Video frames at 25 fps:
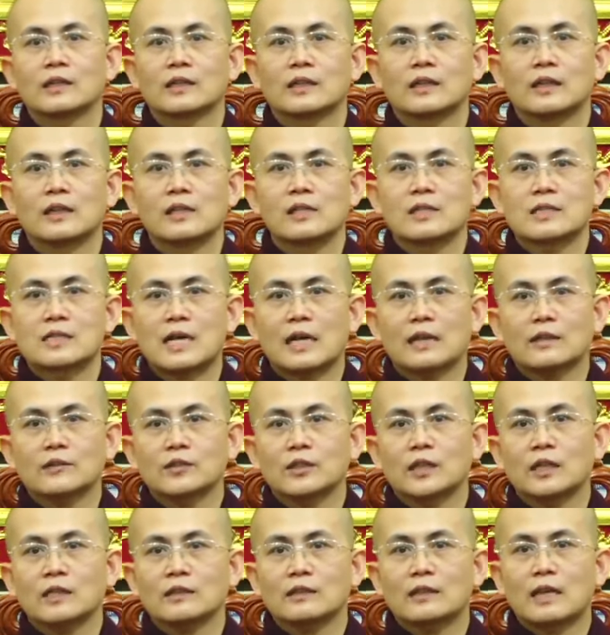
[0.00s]
uh, xác
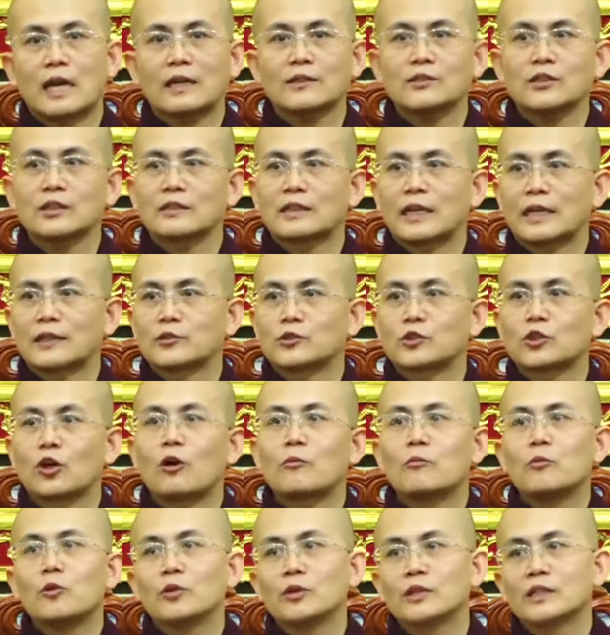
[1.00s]
chết đã trở thành cho
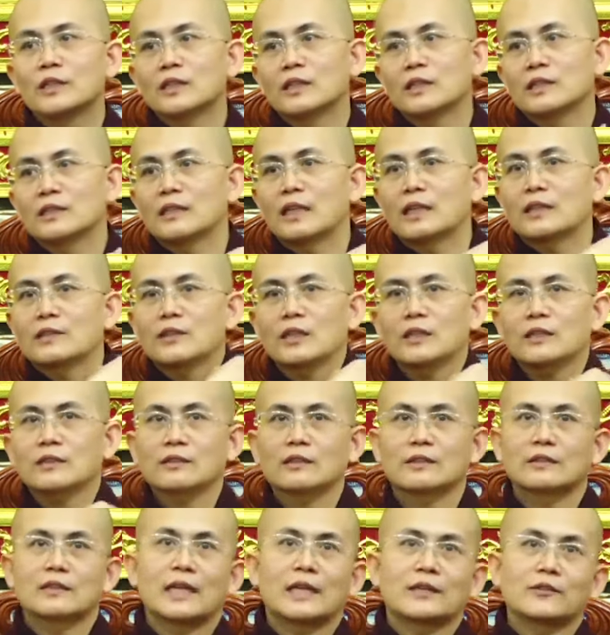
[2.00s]
bụi xác chết
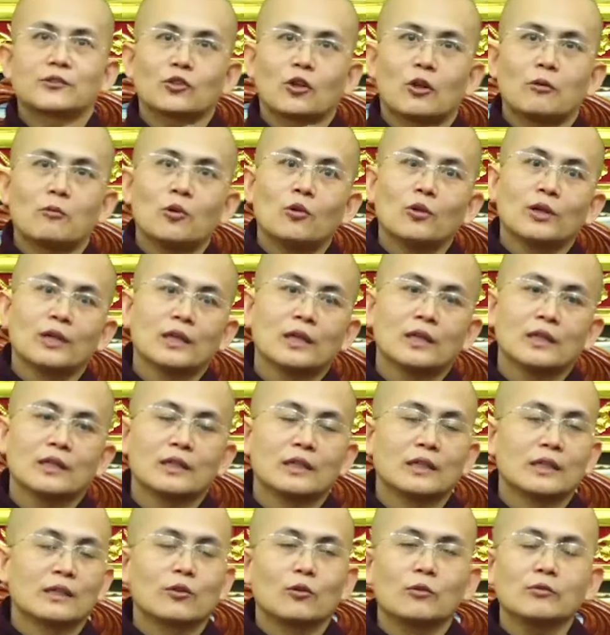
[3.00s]
trở thành cho bụi
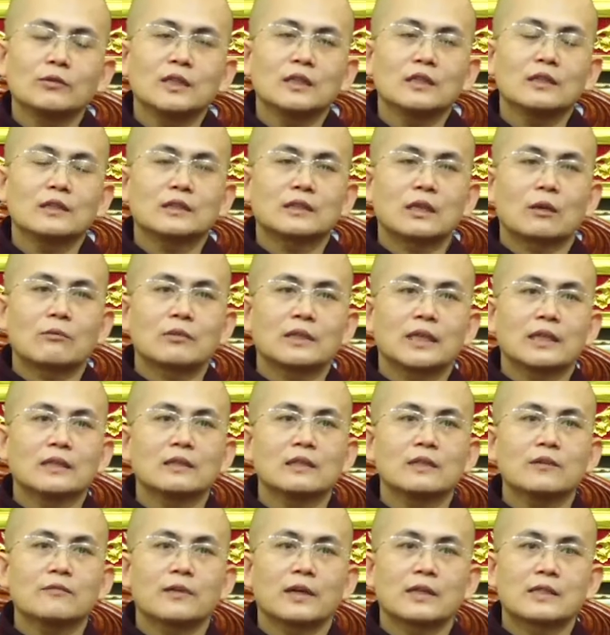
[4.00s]
thì cũng như trong kinh
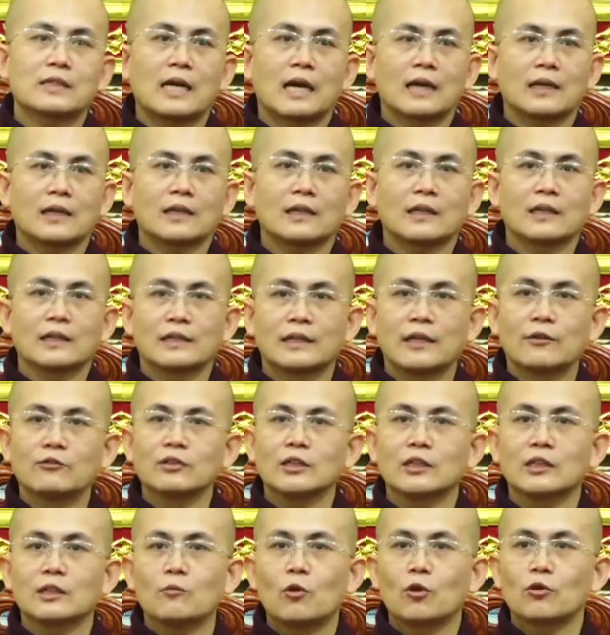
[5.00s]
đức phật dạy nếu
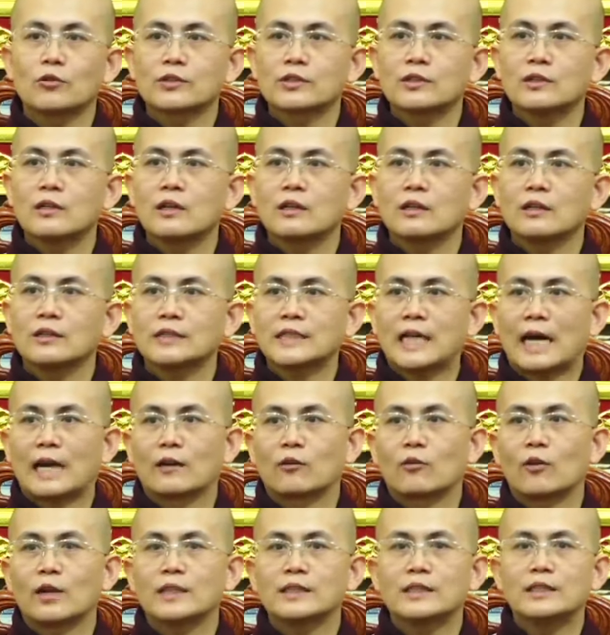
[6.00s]
như cái bộ xương nó trải
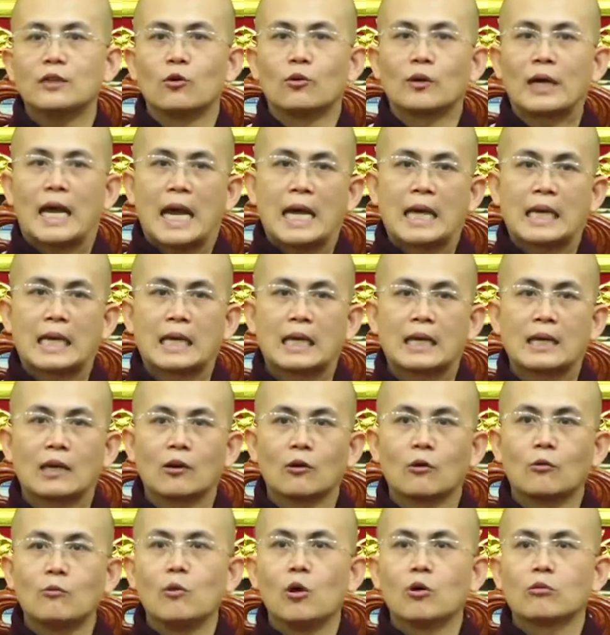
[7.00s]
qua nhiều ngày
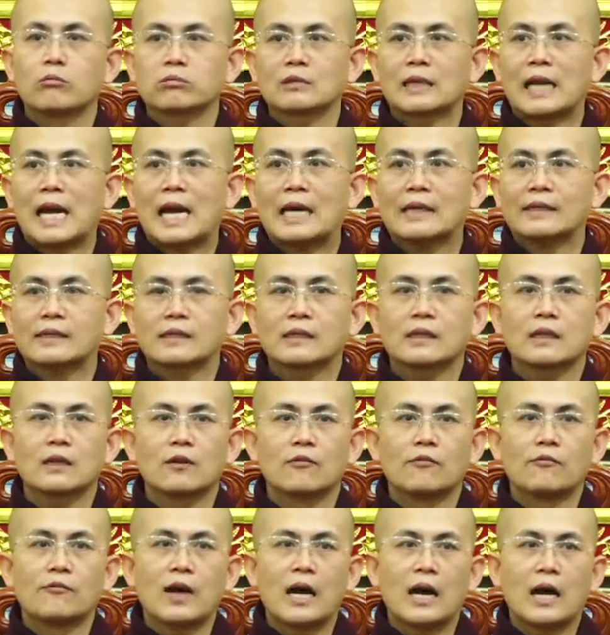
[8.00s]
mục nát
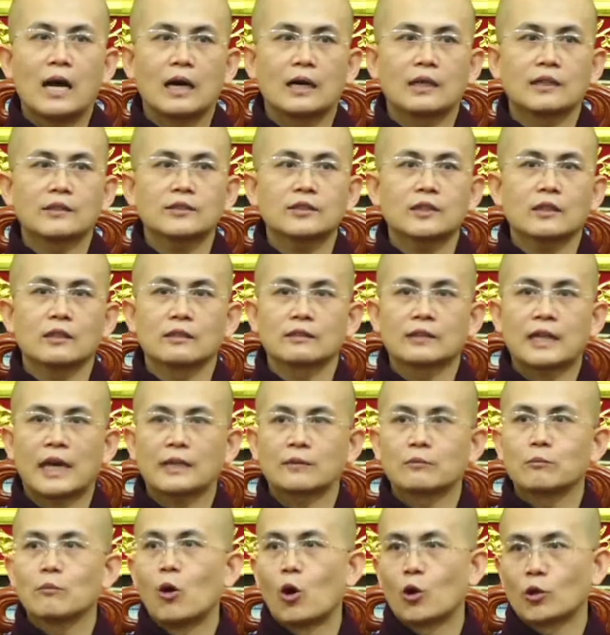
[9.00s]
và trở
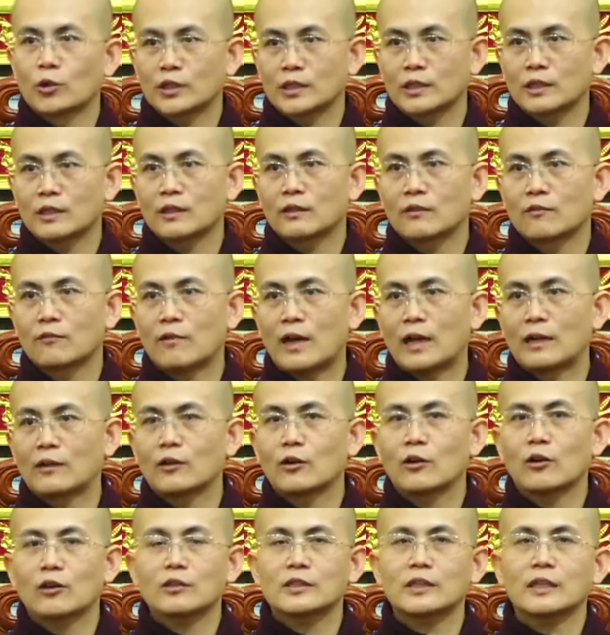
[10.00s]
thành bột và nó
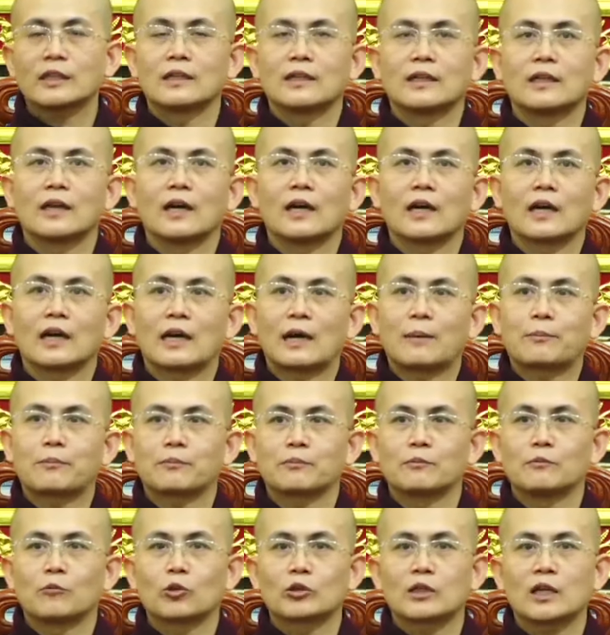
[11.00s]
có thể uh, gặp
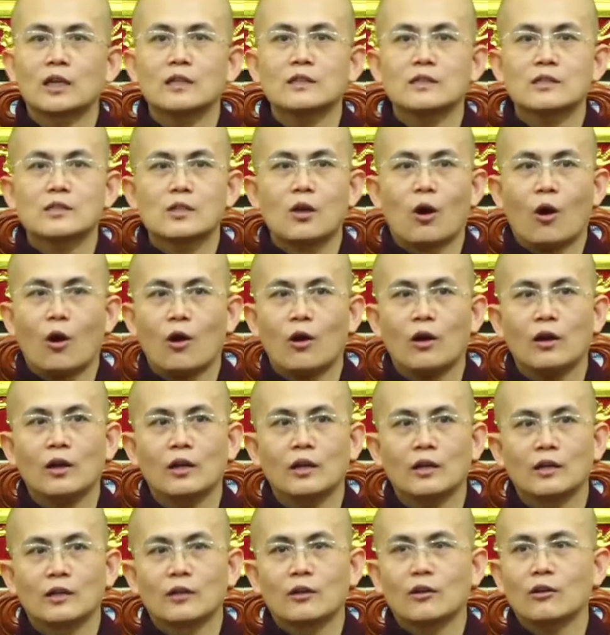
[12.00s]
một cơn gió
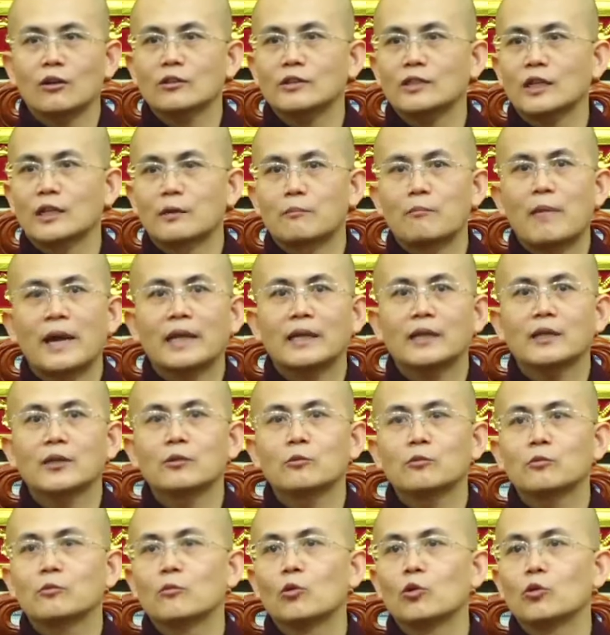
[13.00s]
nó có thể bay
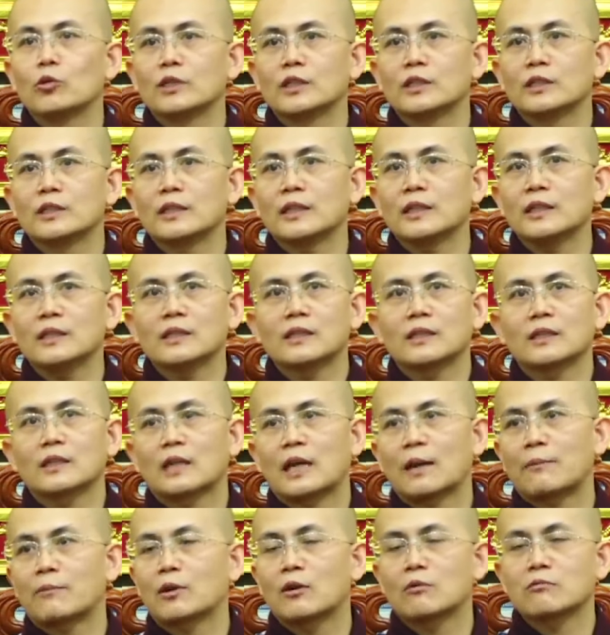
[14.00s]
bụi đi
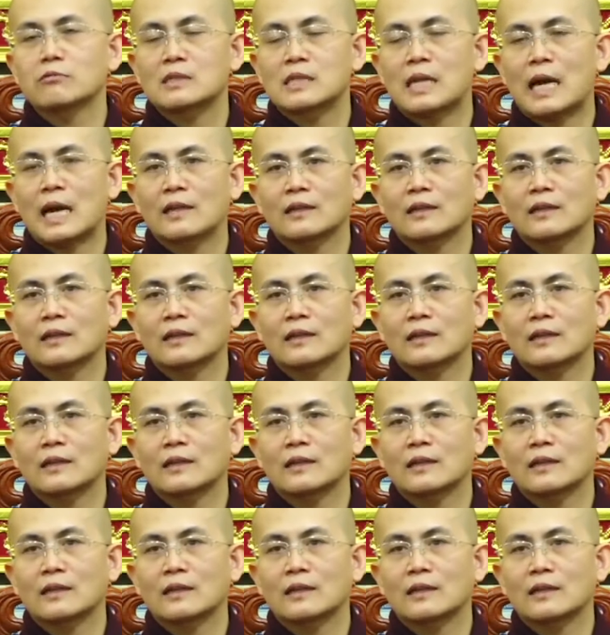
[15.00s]
khắp không gian